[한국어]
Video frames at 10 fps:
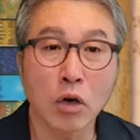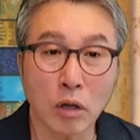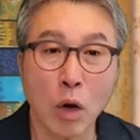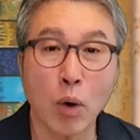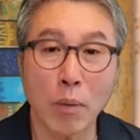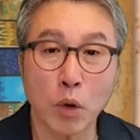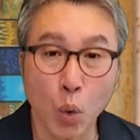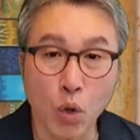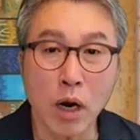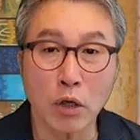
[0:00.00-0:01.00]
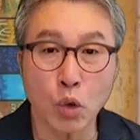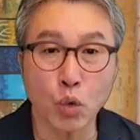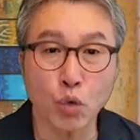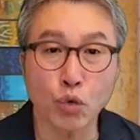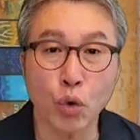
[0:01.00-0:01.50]
그렇다고 하면 오늘날
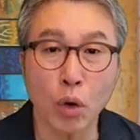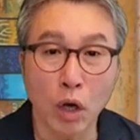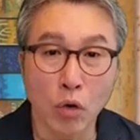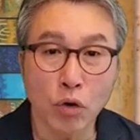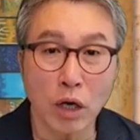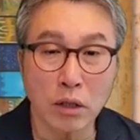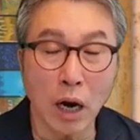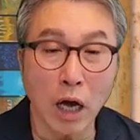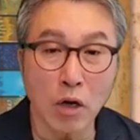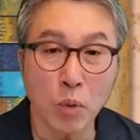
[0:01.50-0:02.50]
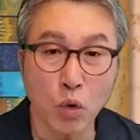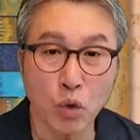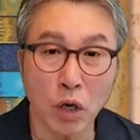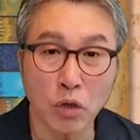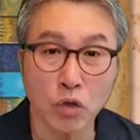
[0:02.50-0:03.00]
성도들도 우리가 살아가는
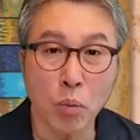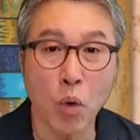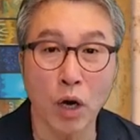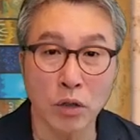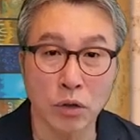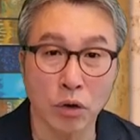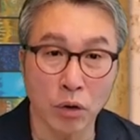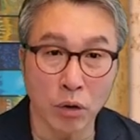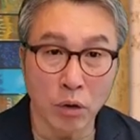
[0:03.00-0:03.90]
목적에 있어서 뭐가 있어요?